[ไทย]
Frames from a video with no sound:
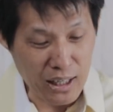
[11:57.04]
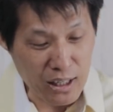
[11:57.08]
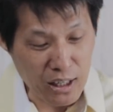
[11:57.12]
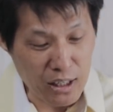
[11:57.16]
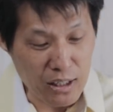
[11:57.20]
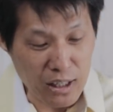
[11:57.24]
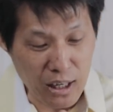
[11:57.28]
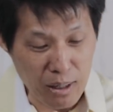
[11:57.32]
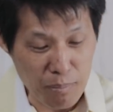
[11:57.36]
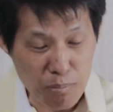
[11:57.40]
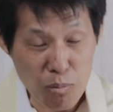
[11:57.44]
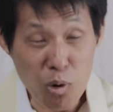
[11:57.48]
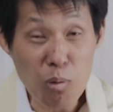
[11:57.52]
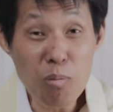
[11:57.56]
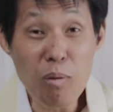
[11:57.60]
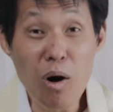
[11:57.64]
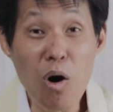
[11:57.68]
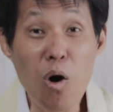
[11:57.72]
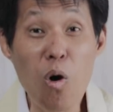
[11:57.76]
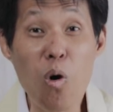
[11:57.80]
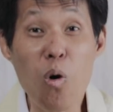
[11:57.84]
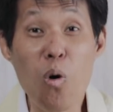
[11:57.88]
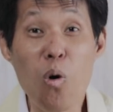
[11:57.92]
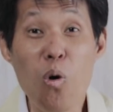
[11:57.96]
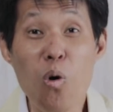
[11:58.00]
ในอดีตบุ๊ก
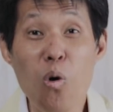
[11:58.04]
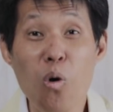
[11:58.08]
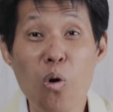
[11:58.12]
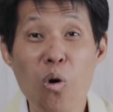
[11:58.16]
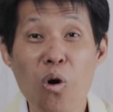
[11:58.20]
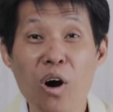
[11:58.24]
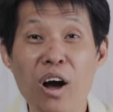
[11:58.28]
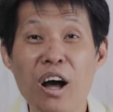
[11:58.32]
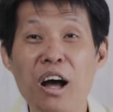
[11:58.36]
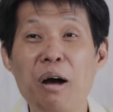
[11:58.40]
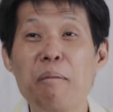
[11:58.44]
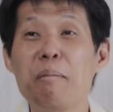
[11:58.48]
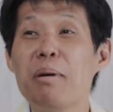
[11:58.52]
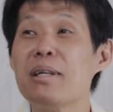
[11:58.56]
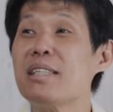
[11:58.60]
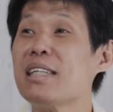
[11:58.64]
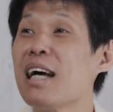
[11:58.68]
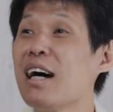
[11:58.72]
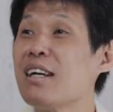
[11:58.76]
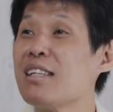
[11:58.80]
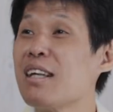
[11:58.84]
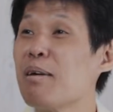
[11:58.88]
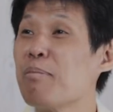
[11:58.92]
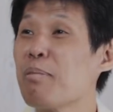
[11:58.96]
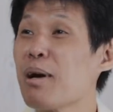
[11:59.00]
โอพระ
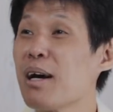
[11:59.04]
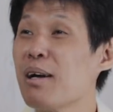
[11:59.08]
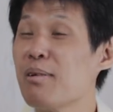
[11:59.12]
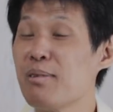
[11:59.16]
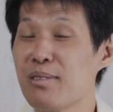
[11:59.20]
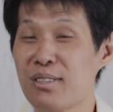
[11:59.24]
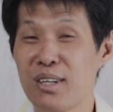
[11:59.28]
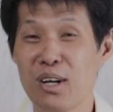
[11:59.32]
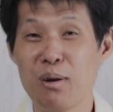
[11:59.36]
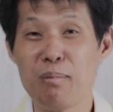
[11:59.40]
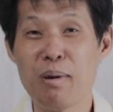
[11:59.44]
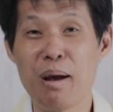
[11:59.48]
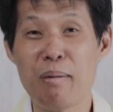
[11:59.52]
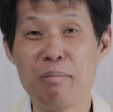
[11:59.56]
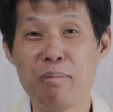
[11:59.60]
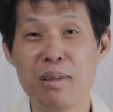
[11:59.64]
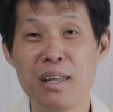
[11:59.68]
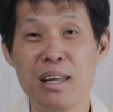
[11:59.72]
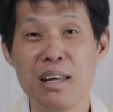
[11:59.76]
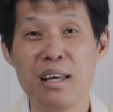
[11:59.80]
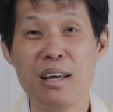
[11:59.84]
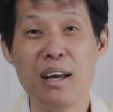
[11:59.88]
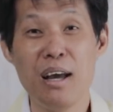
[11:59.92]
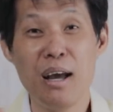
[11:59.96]
เจ้าทำกับอิสราเอลแบบนี้